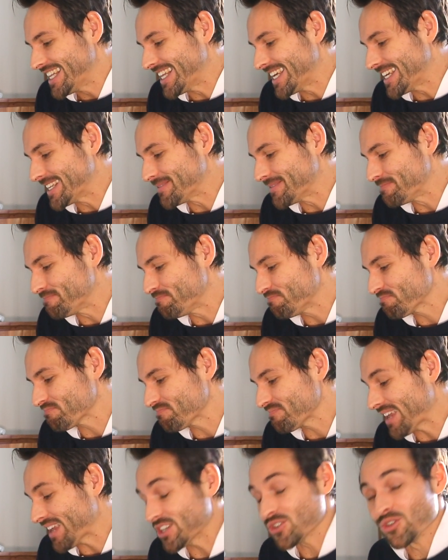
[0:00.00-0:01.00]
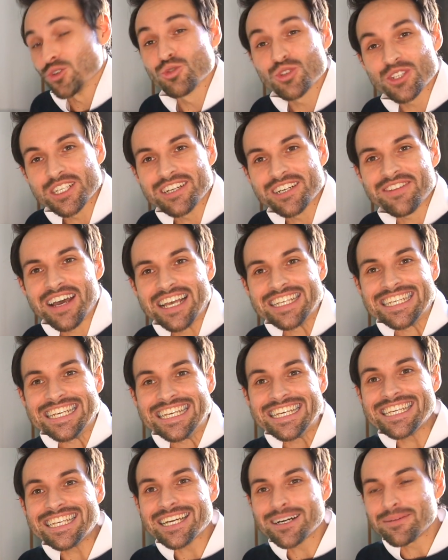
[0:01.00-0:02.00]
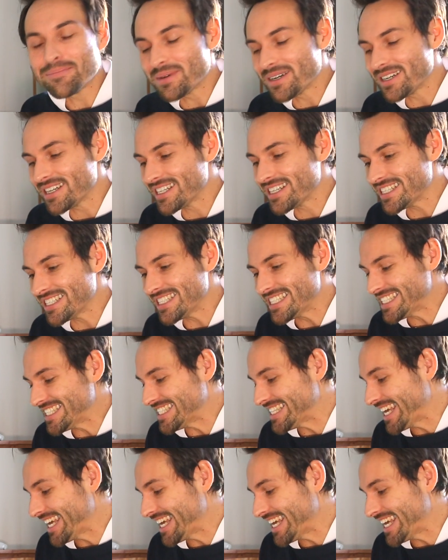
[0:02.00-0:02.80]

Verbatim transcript: Denn, also lustigerweise, ich habe äh,